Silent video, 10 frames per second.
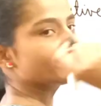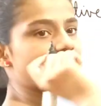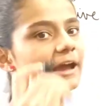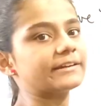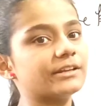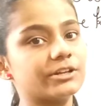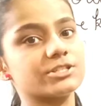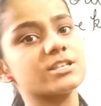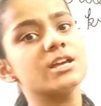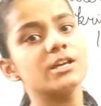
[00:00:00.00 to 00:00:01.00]

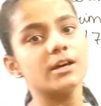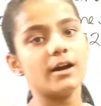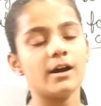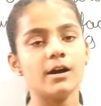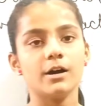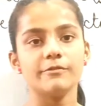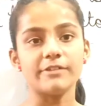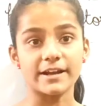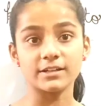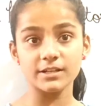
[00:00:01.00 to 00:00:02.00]
फैक्टर्स
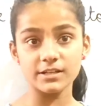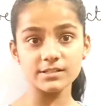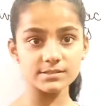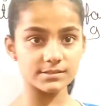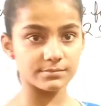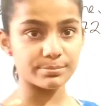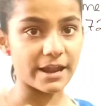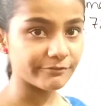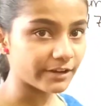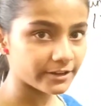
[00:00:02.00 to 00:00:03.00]
फैक्टर्स
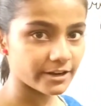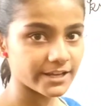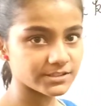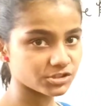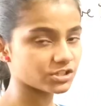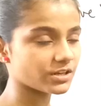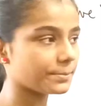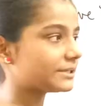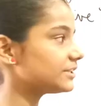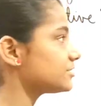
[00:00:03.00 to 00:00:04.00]
प्राइम फैक्टराइजेशन की
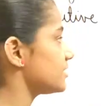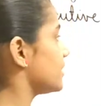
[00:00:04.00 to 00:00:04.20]
मेथड से